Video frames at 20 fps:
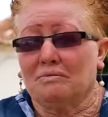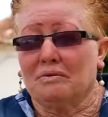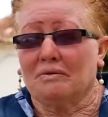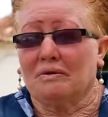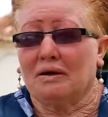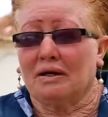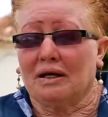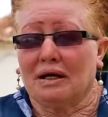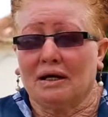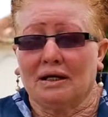me
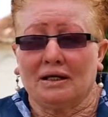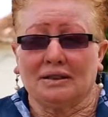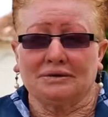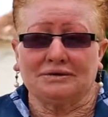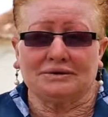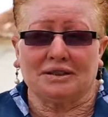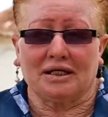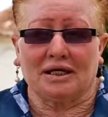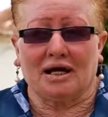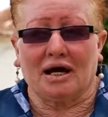van a
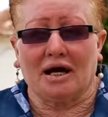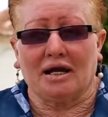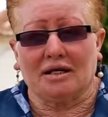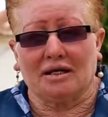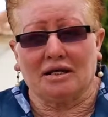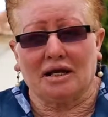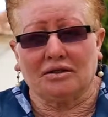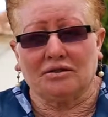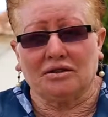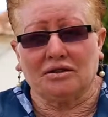entregar
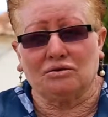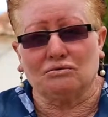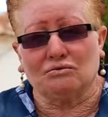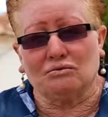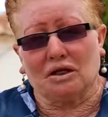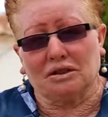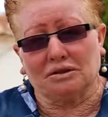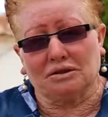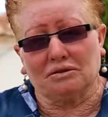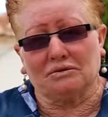la
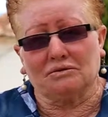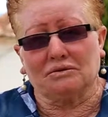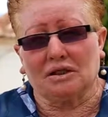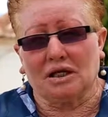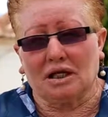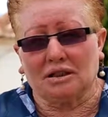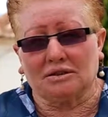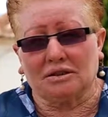titulación de la